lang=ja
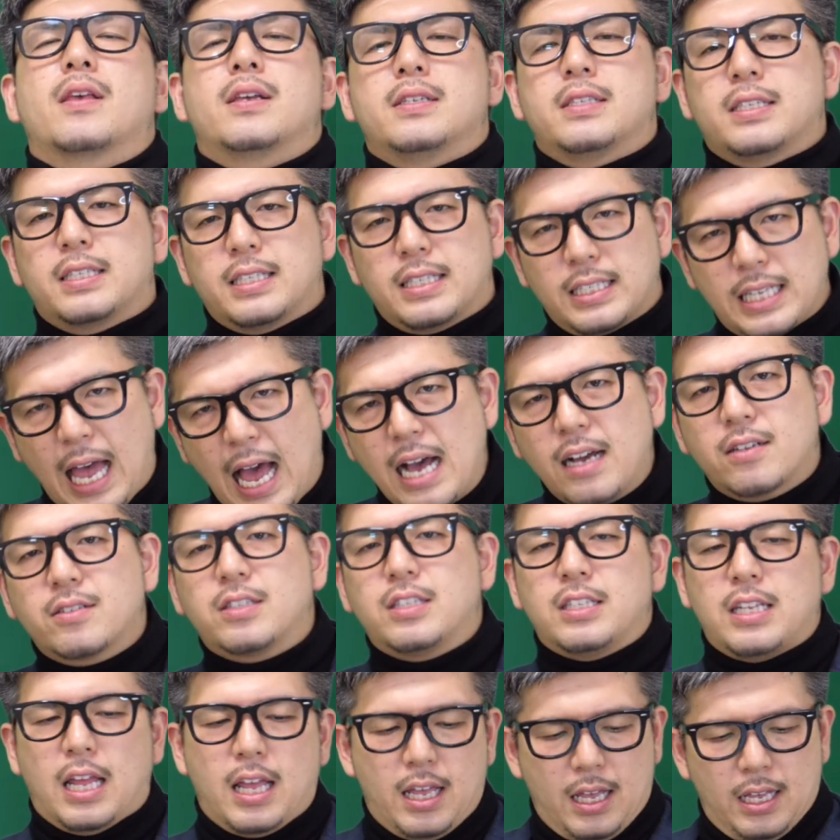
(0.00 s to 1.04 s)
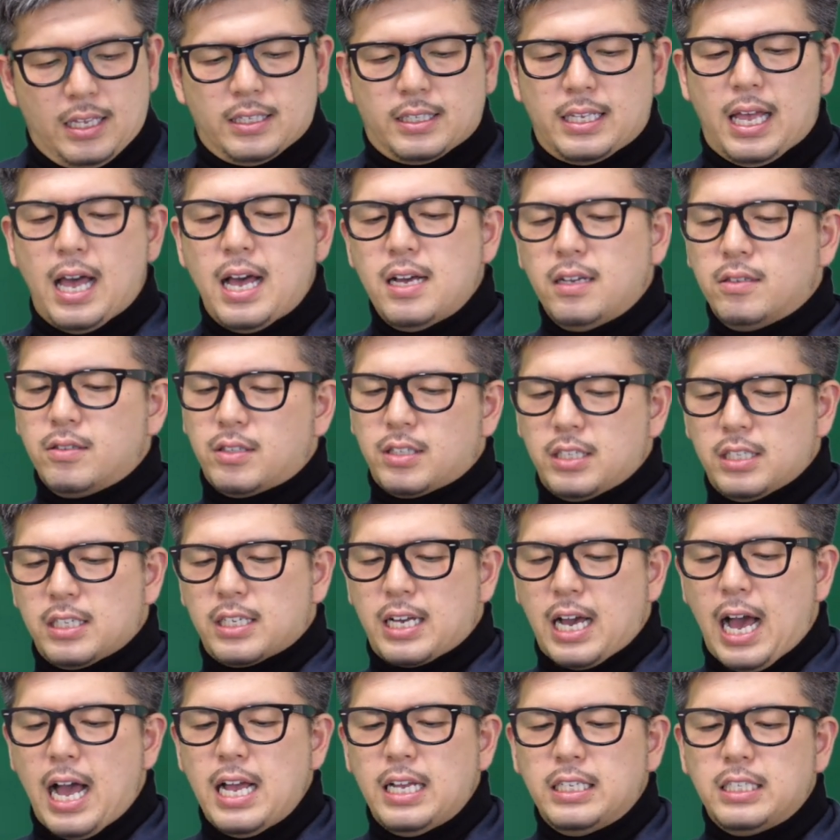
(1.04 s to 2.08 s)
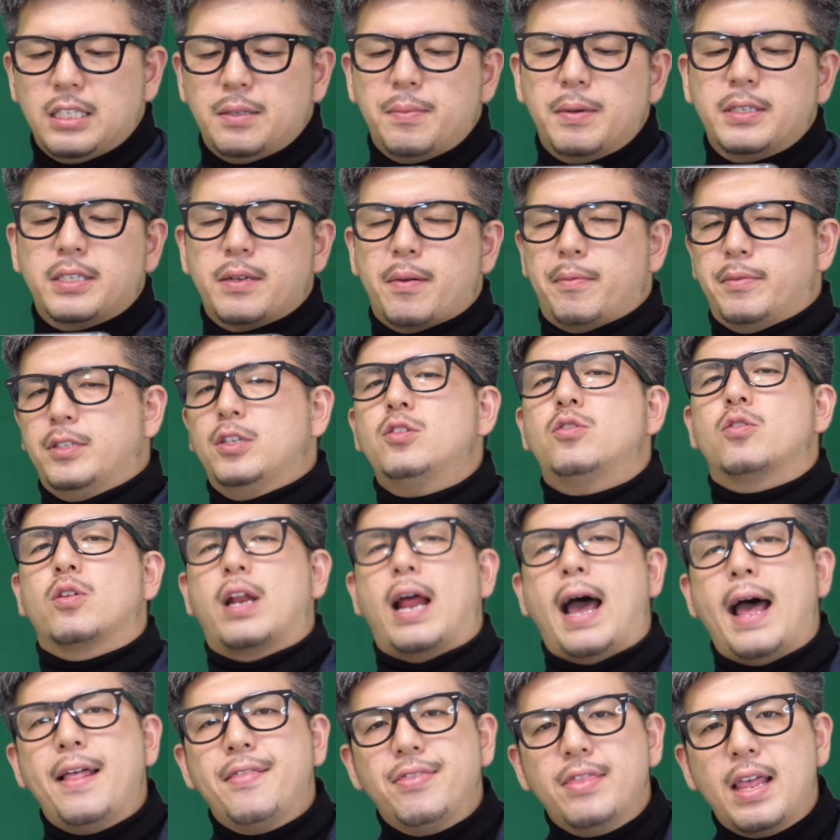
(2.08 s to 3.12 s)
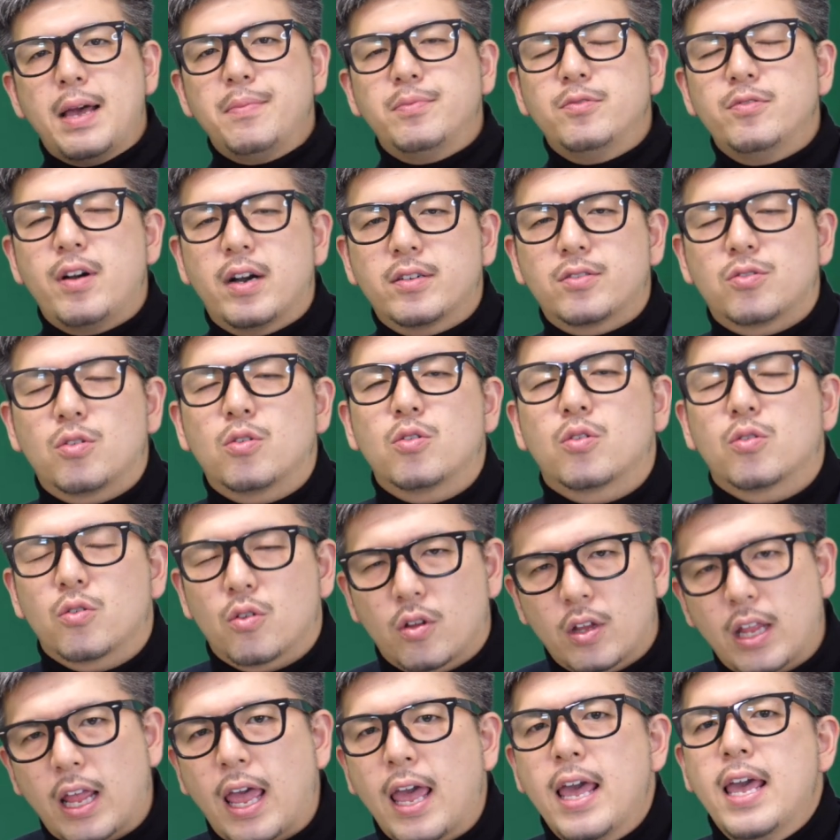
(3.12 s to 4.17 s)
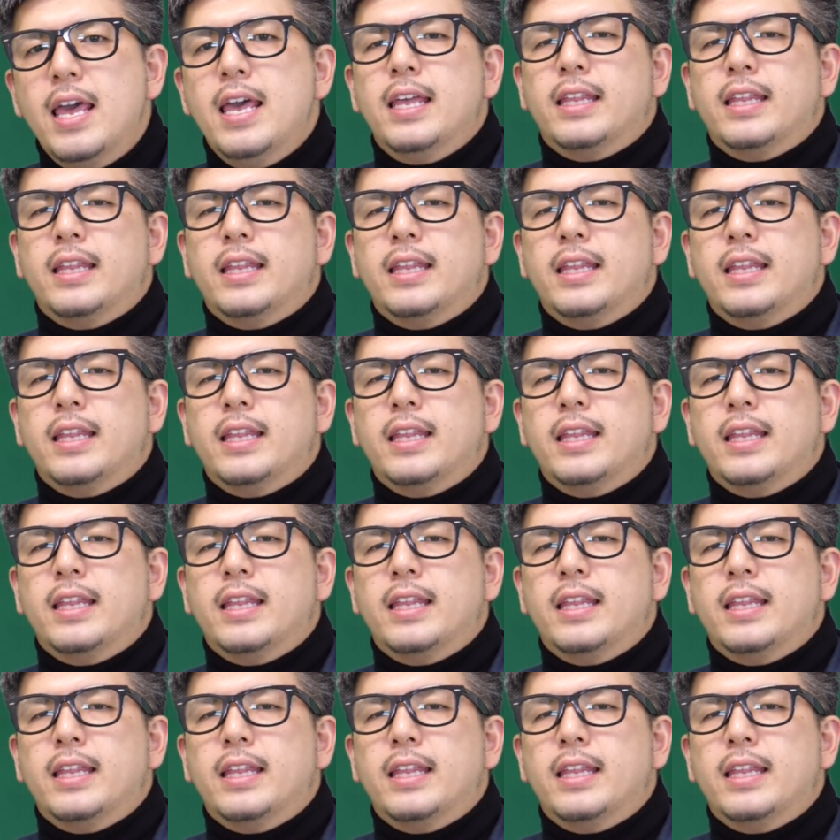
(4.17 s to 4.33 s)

さんくちね、さんくちに関しましてはちょっとランダム枠ということで、